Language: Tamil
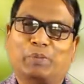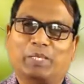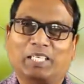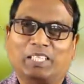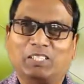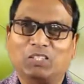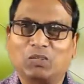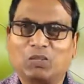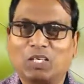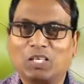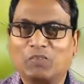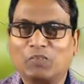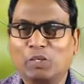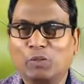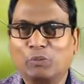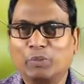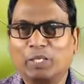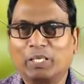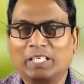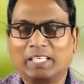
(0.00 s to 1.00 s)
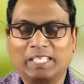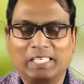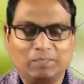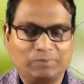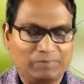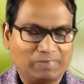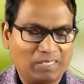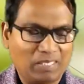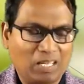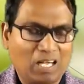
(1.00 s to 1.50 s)
பகிர்ந்து கொள்ள விரும்புகின்றேன்
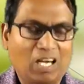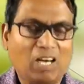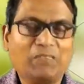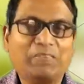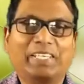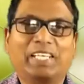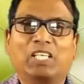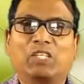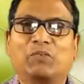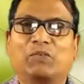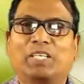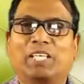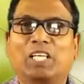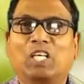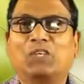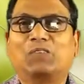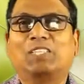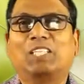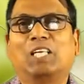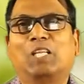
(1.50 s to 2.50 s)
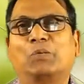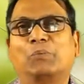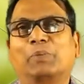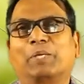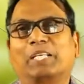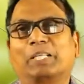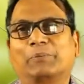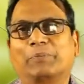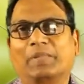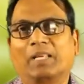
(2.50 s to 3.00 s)
ஆவியானுடைய
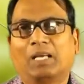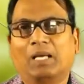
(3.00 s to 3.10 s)
ஏவுதலின்படி